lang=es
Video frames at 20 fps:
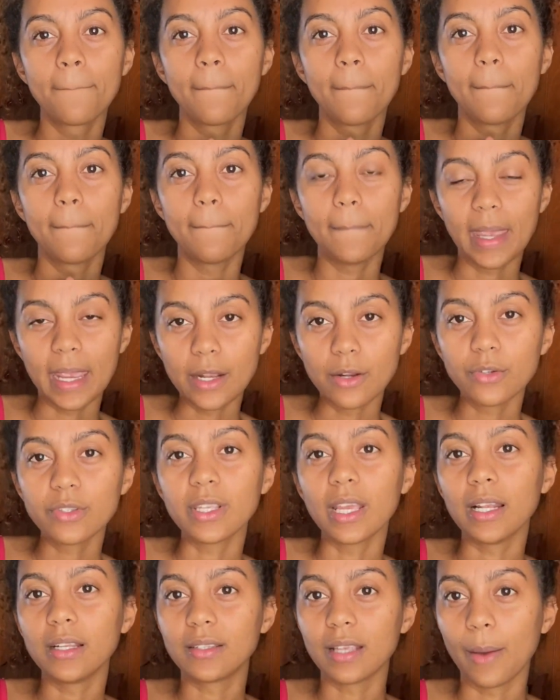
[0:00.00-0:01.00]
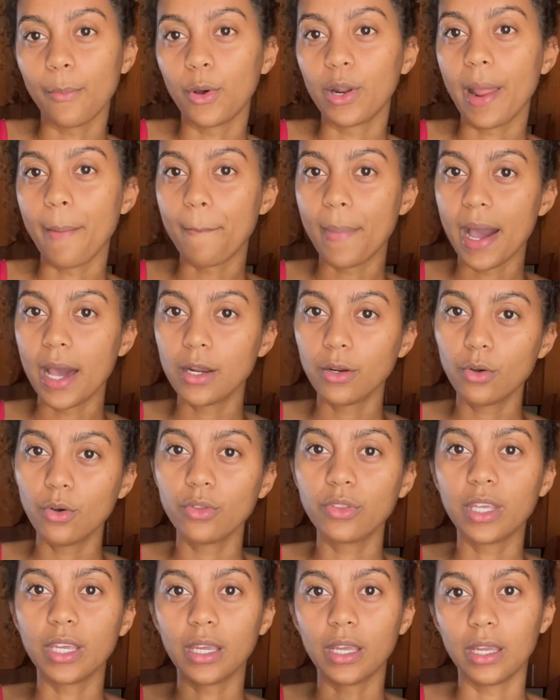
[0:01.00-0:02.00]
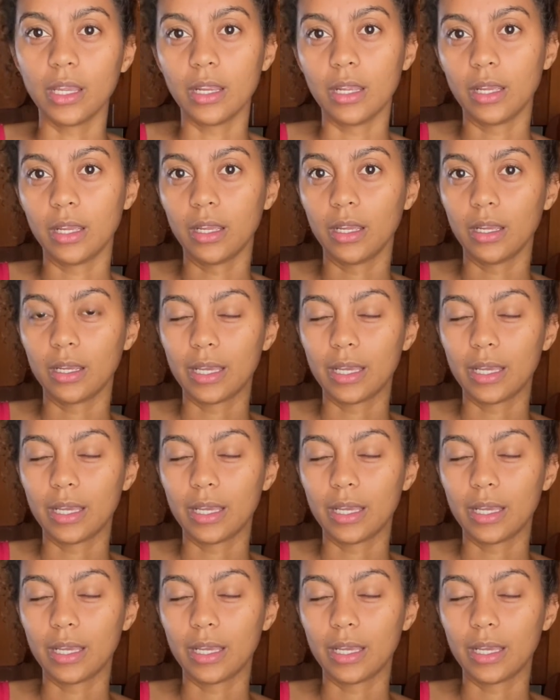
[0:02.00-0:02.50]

menos el sabor amargo de,